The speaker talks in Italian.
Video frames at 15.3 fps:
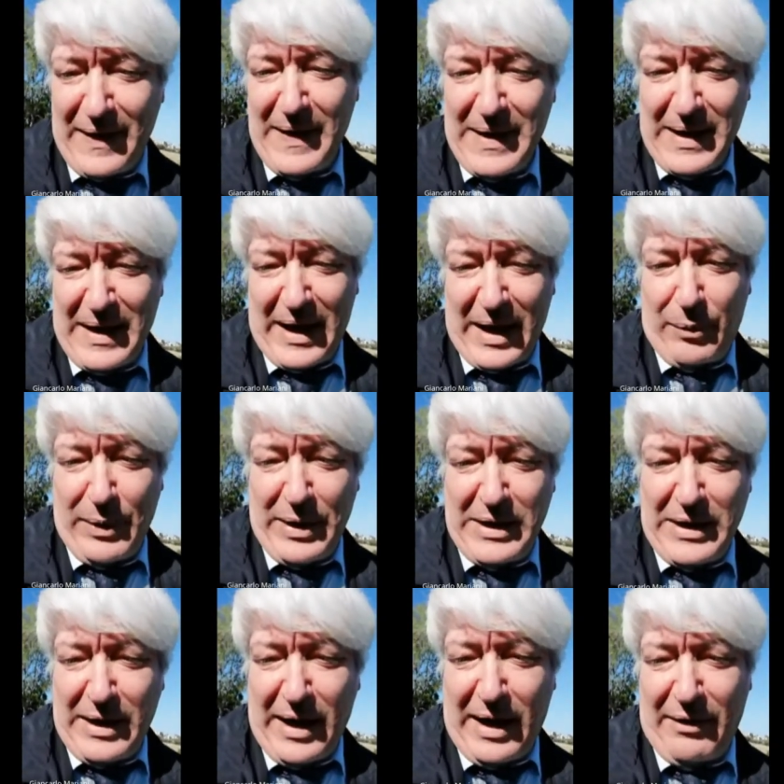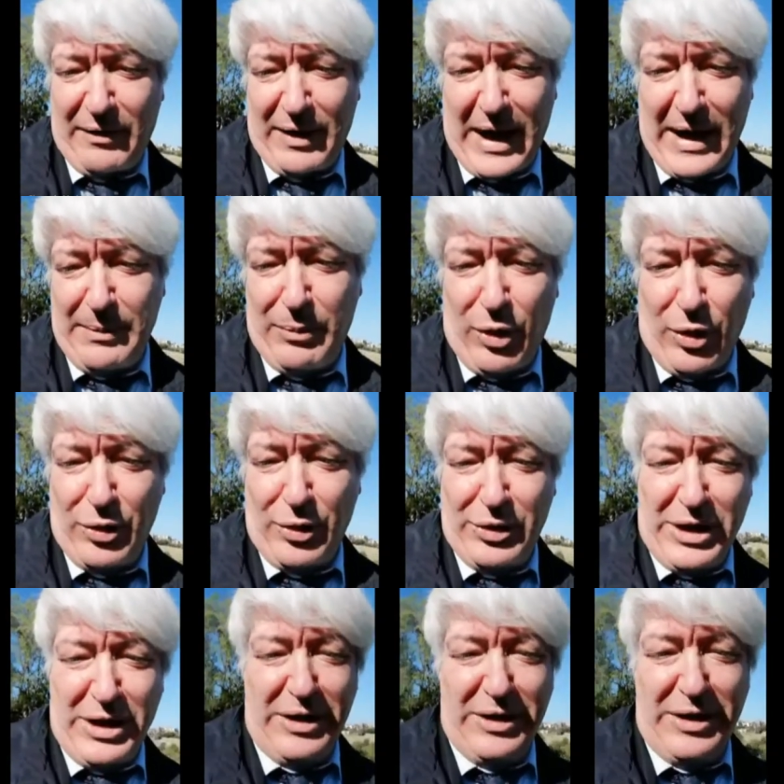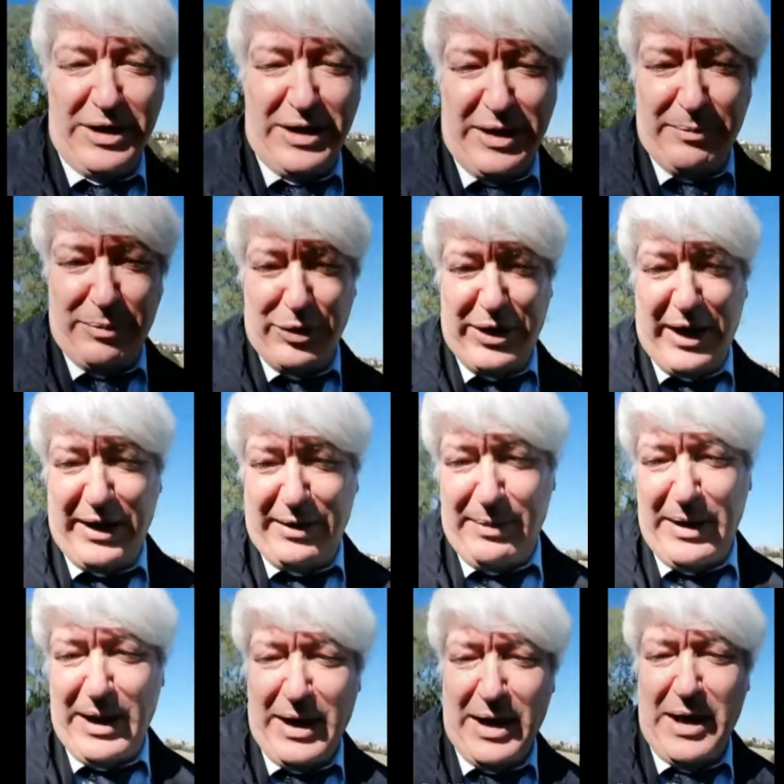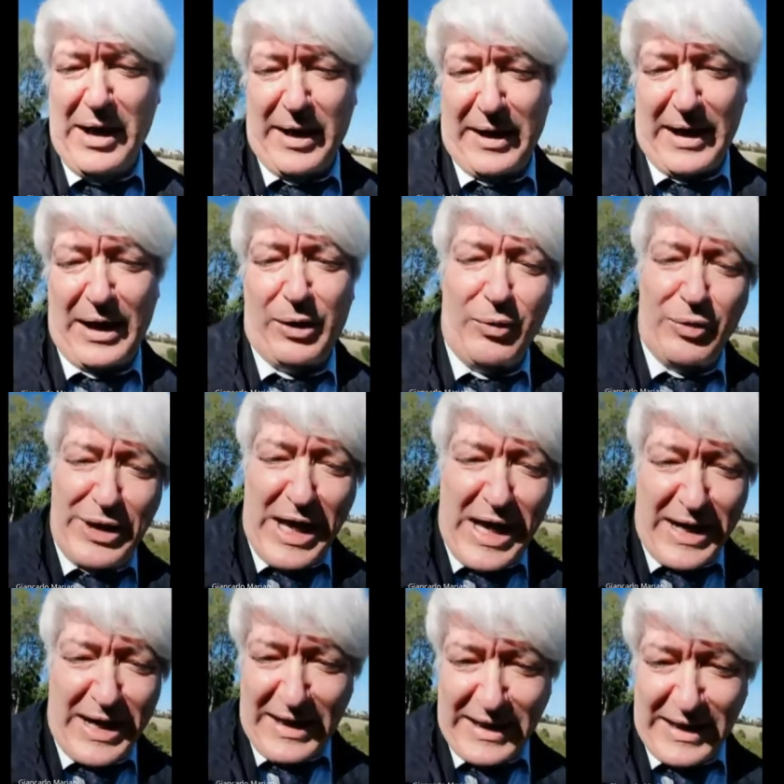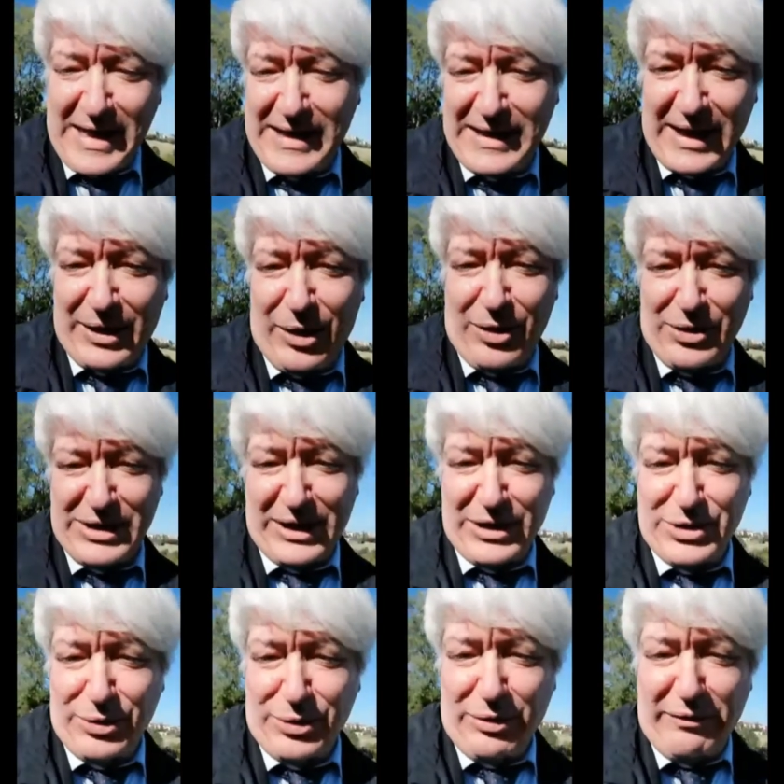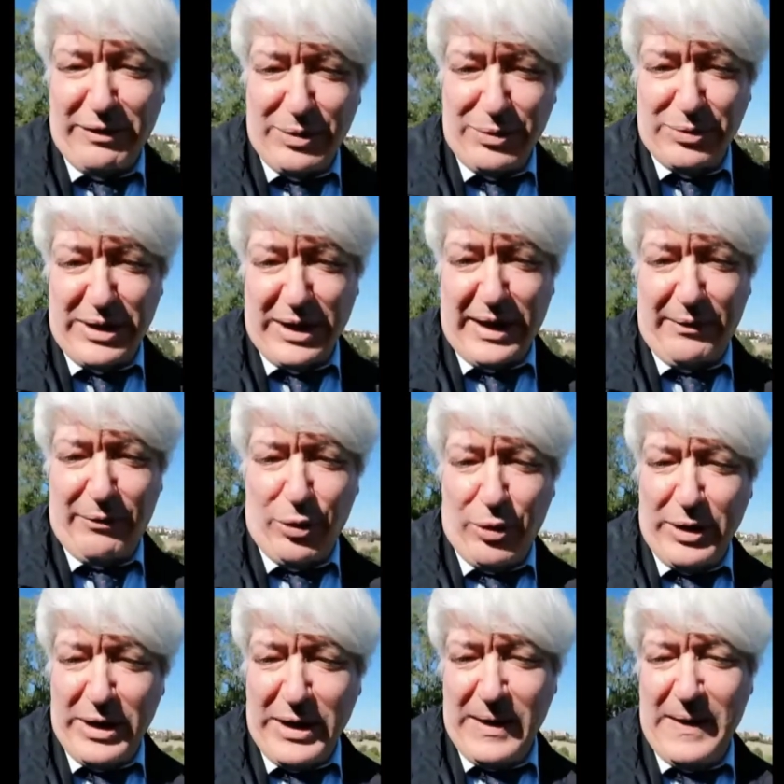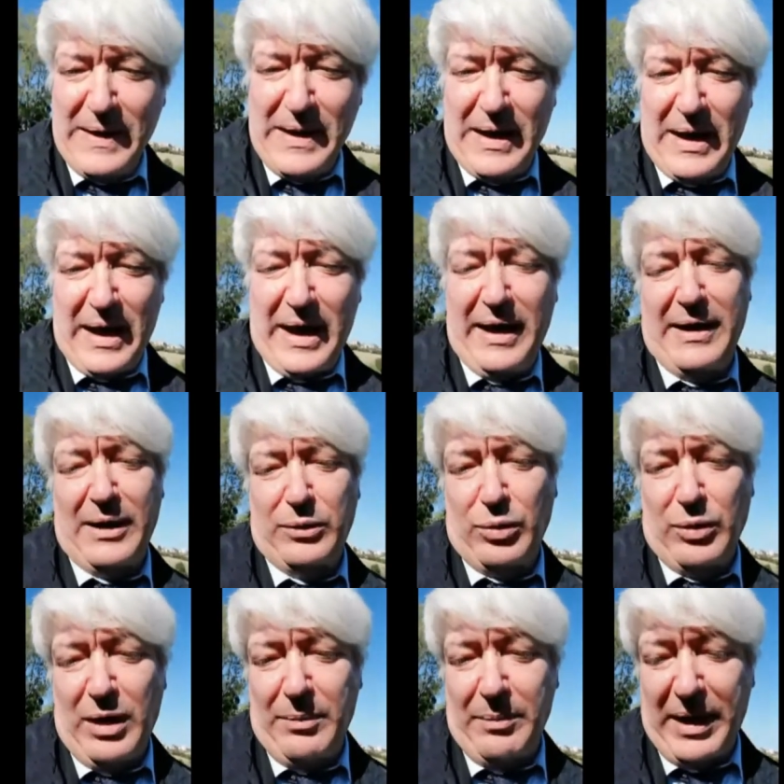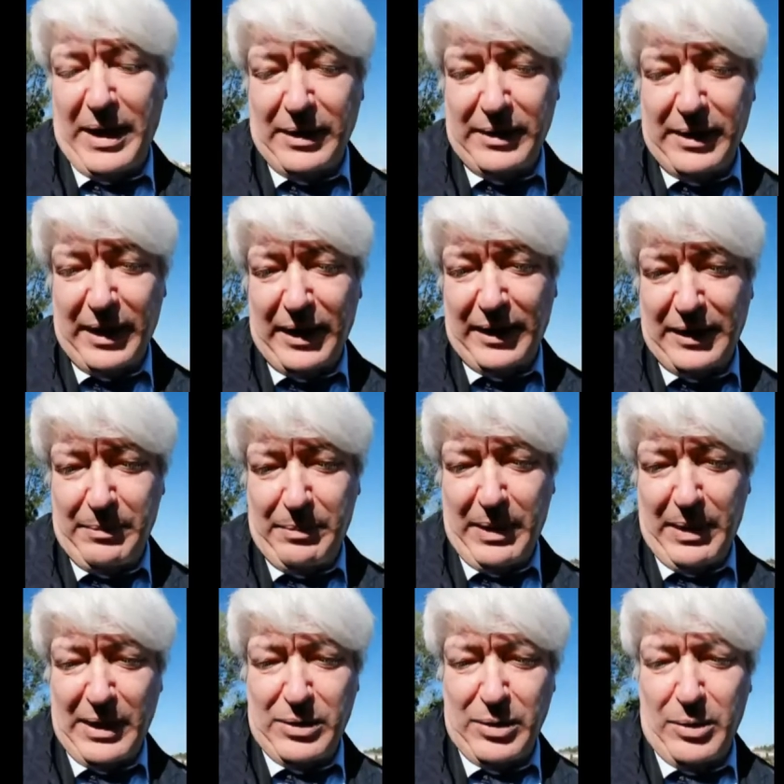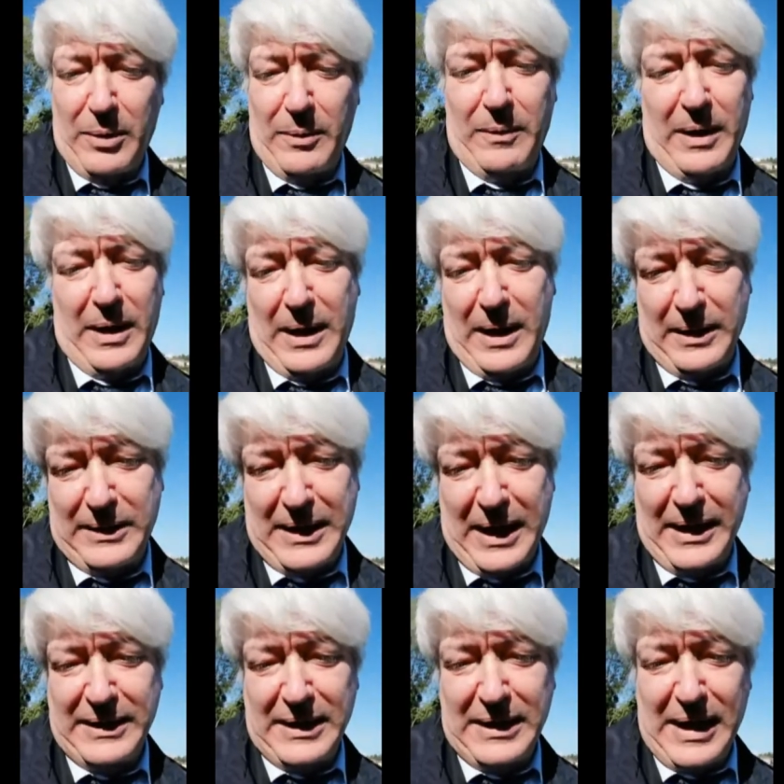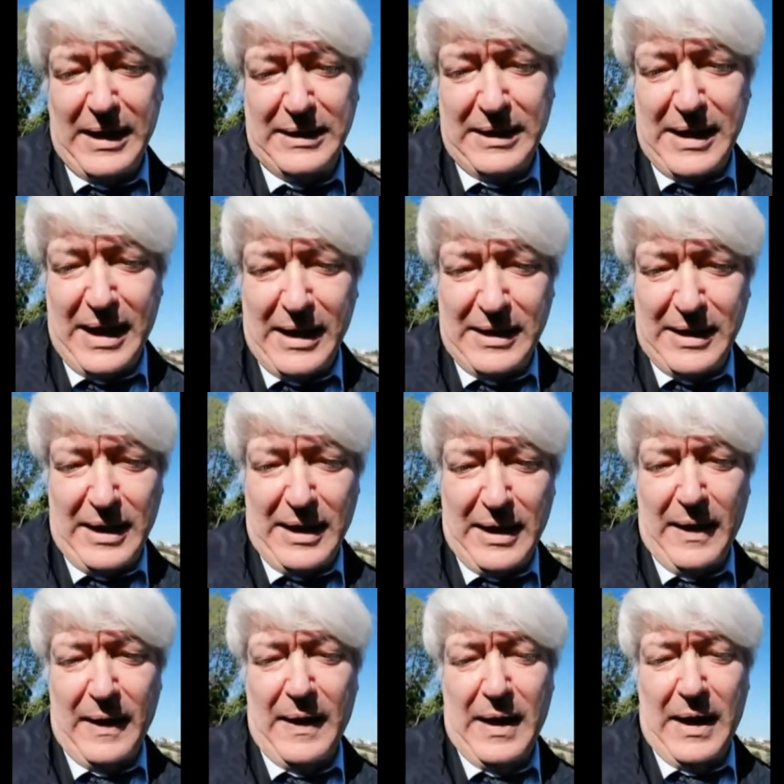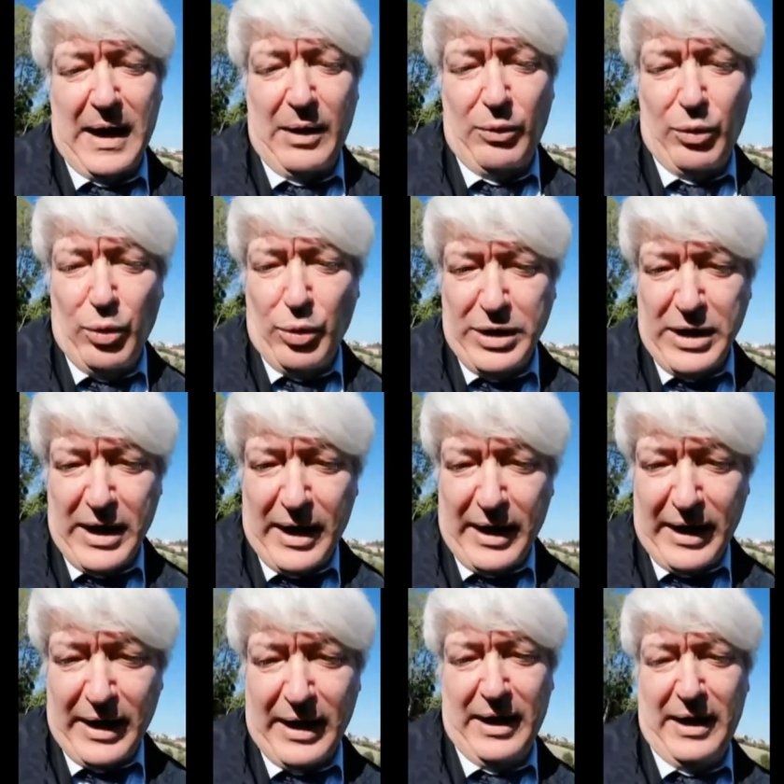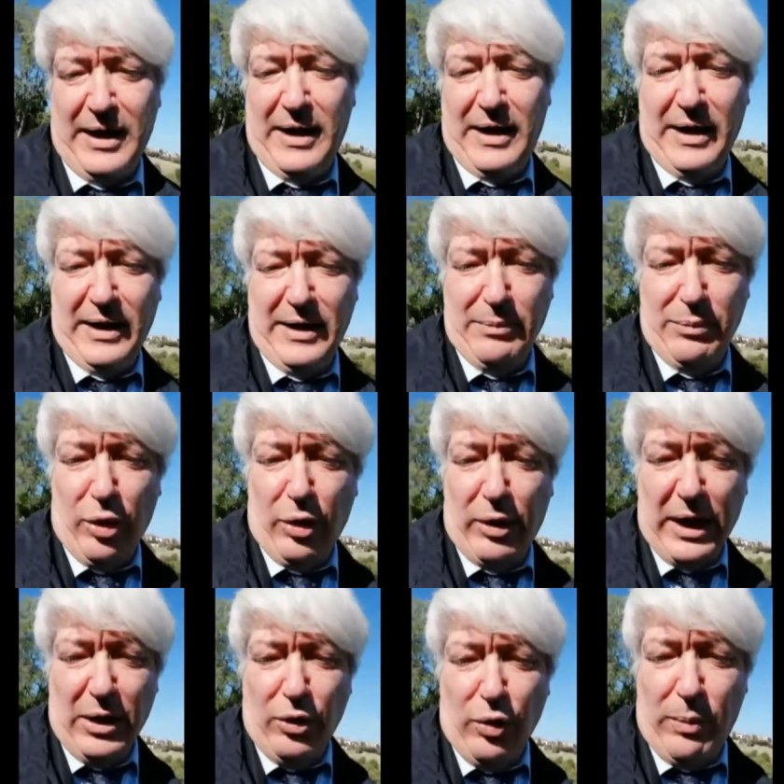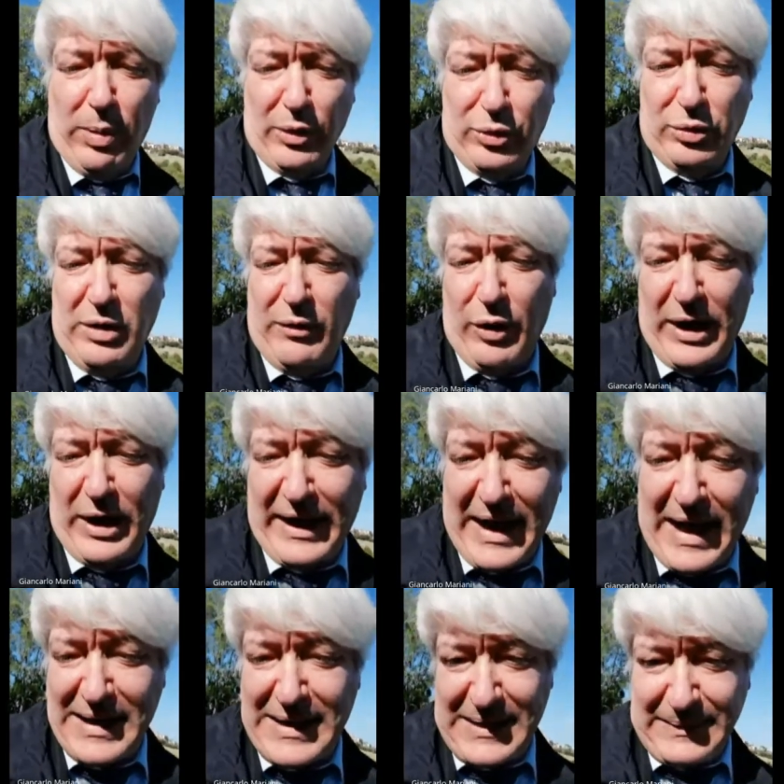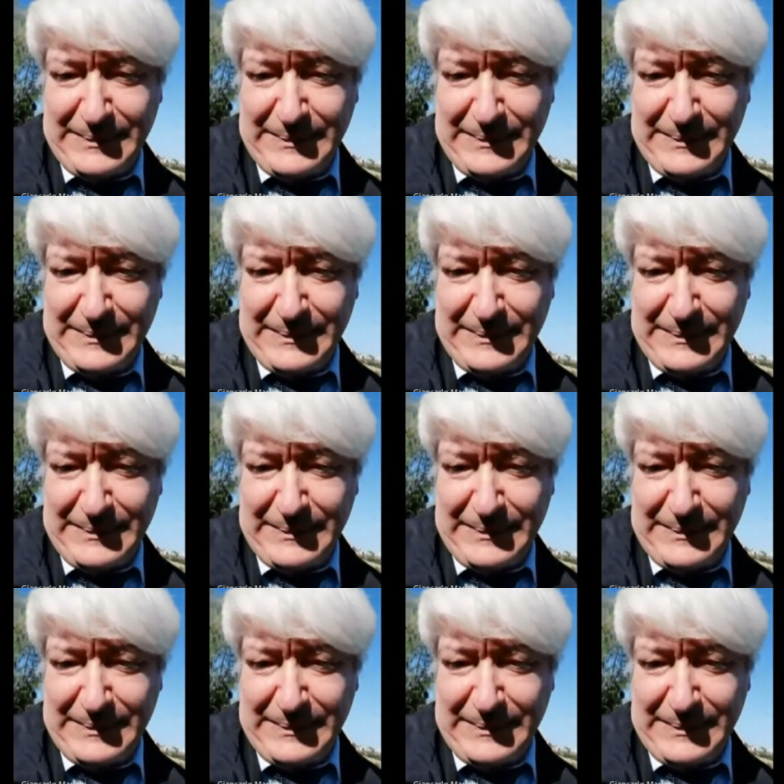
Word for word: e quindi avrai modo di, di, di potermi raccontare le tante cose che sono venute da voi e naturalmente, ripeto, eh, tanti tanti tanti auguri e eh, in bocca al lupo a tutti voi ragazzi.